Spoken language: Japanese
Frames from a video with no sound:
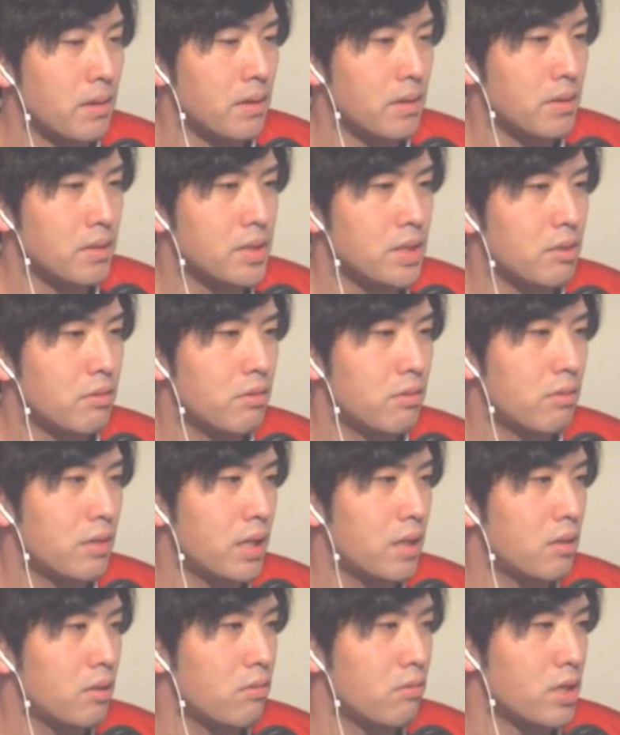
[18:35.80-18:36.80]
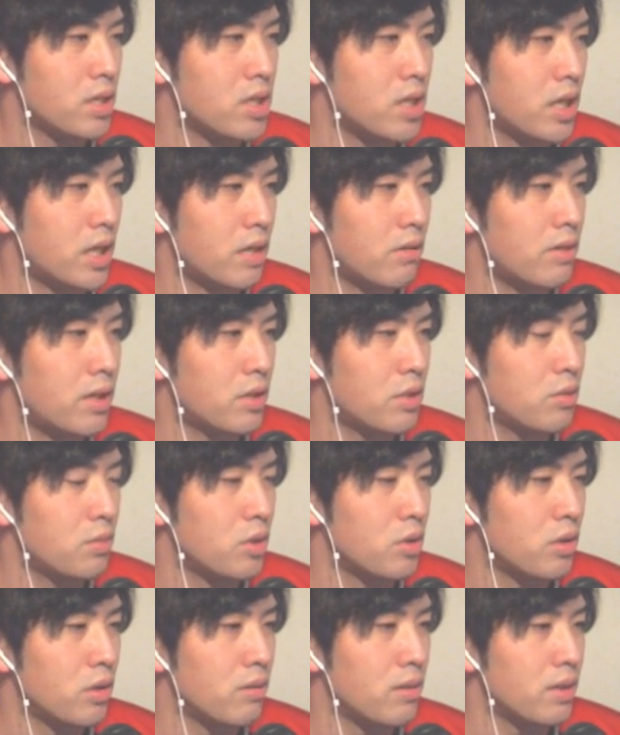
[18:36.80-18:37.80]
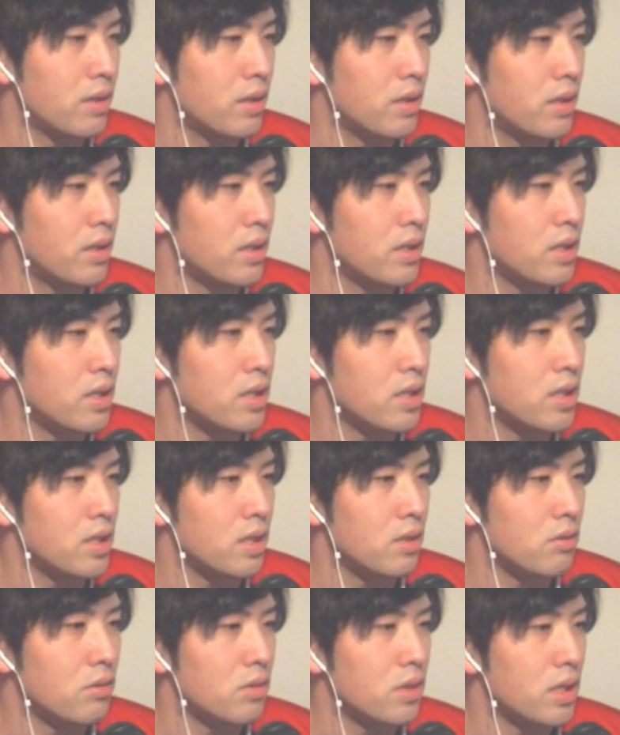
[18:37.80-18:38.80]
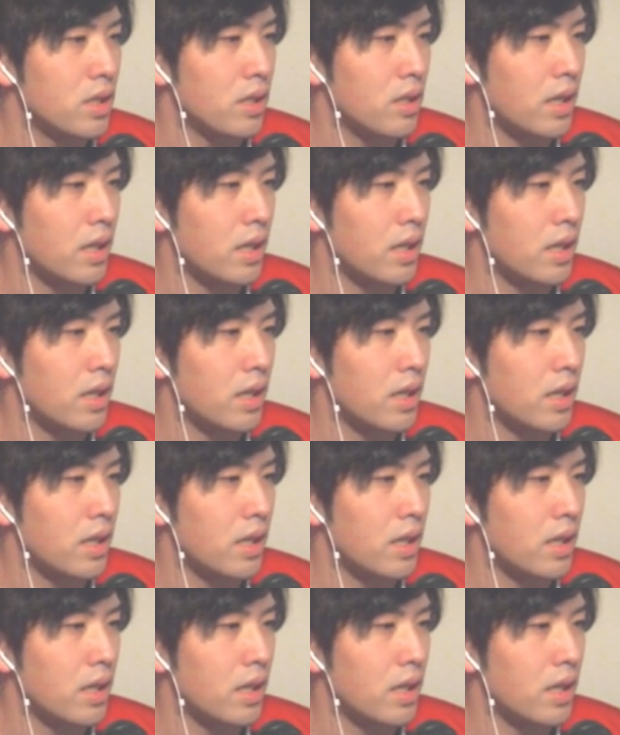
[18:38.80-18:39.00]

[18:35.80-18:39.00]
ジャクユナイテッド市原はジュビロ岩田に1-0で